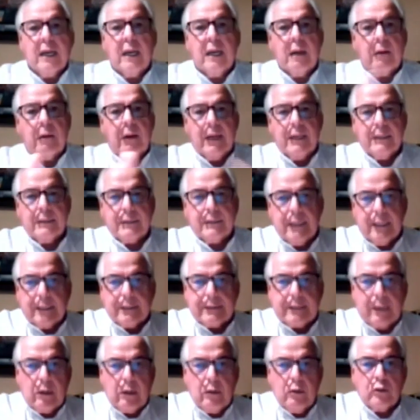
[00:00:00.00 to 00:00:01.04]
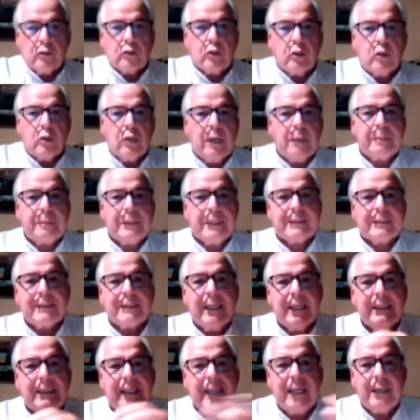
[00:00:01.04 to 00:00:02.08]
Le va a decir hasta luego, señora
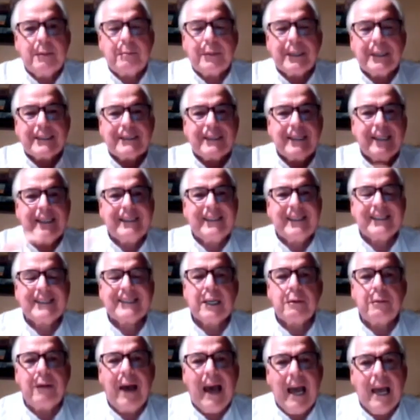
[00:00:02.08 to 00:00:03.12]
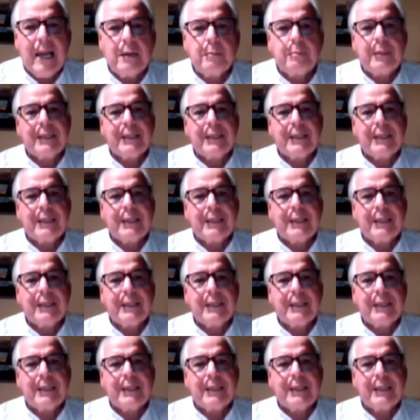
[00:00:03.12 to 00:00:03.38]
presidenta, y el presidente se va,